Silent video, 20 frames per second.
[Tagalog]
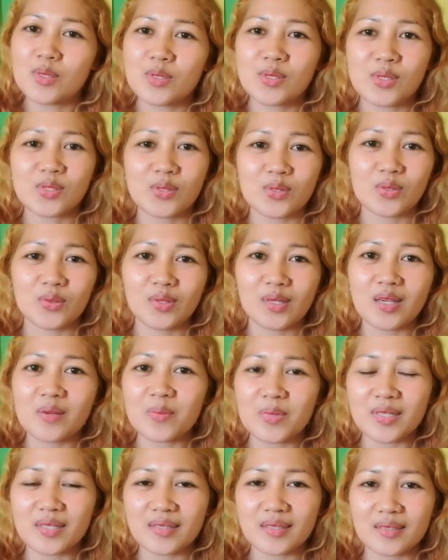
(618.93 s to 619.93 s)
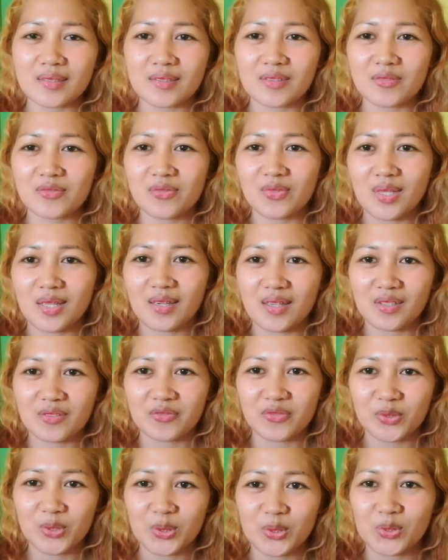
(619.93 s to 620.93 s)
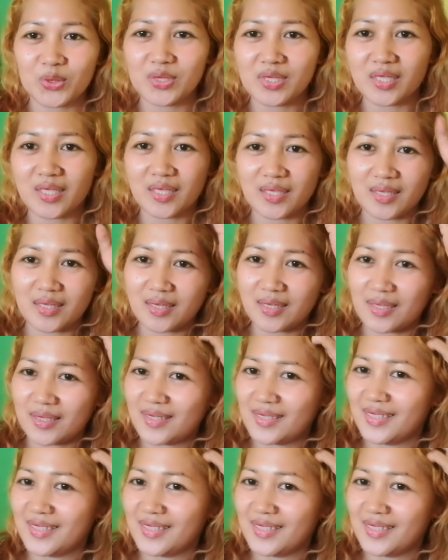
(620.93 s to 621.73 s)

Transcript: So, yun lang ang aking vlog for today.